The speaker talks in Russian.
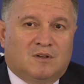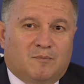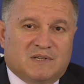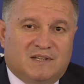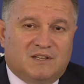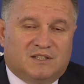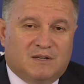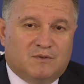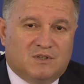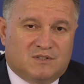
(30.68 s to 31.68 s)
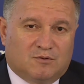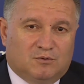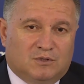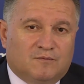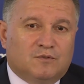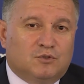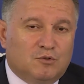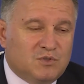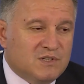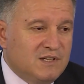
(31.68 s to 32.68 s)
последних требований закона. В
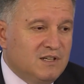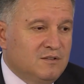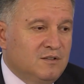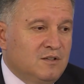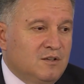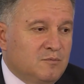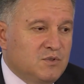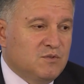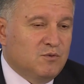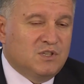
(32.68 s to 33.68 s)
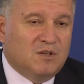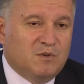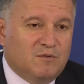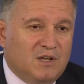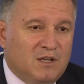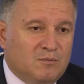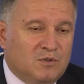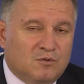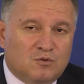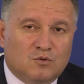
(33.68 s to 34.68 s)
том числе мы сегодня
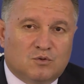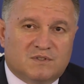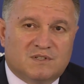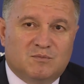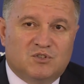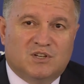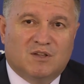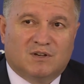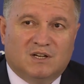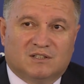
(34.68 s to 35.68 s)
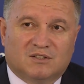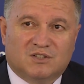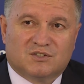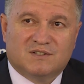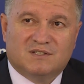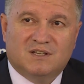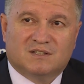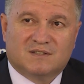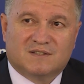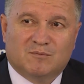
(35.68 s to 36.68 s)
объявляем конкурс на замещение вакантных должностей.
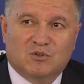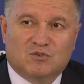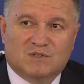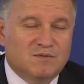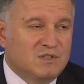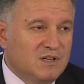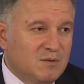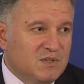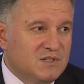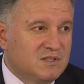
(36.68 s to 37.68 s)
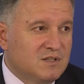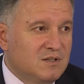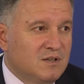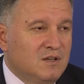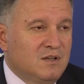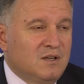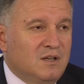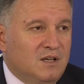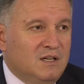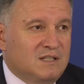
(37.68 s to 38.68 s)
Это самые чувствительные позиции.
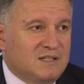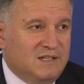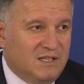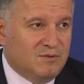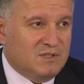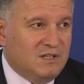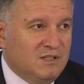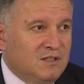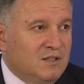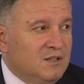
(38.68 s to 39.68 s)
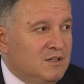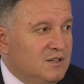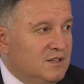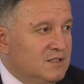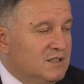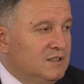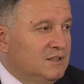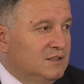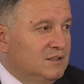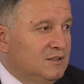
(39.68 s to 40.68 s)
Это следователи и
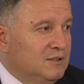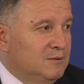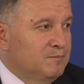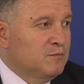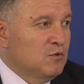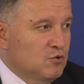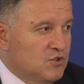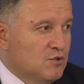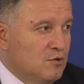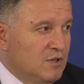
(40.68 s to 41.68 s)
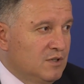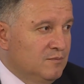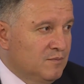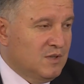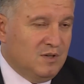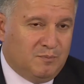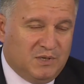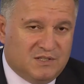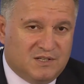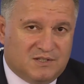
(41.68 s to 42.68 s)
это э, участковые э,
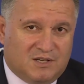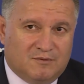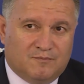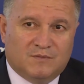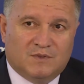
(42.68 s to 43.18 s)
полицейские.